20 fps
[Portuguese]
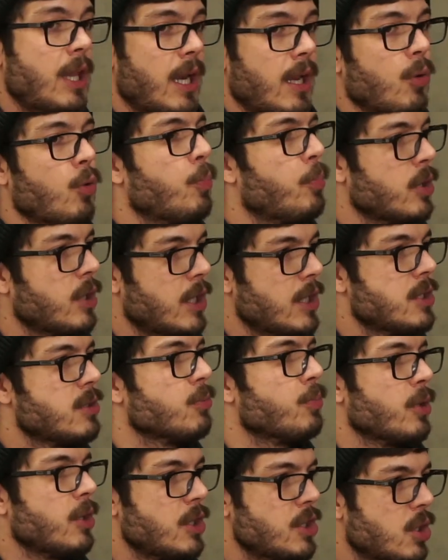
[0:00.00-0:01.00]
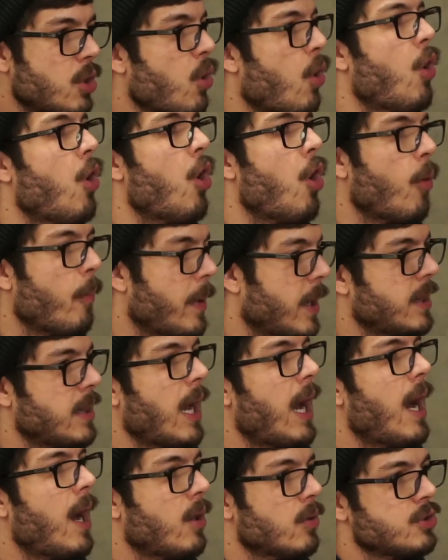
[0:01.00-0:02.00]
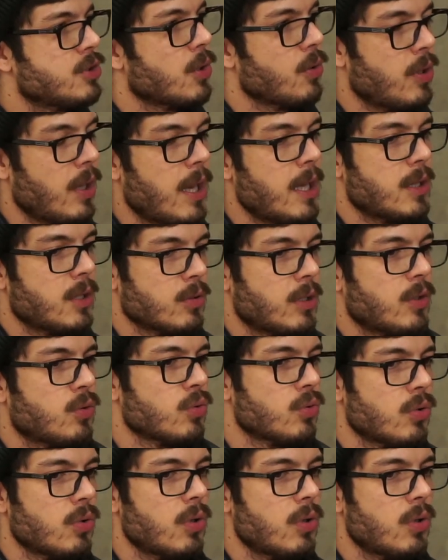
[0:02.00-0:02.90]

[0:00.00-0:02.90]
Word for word: o, poder, o poder de, de compra, compra tal, é, não sei é, o quê. Então tá tudo,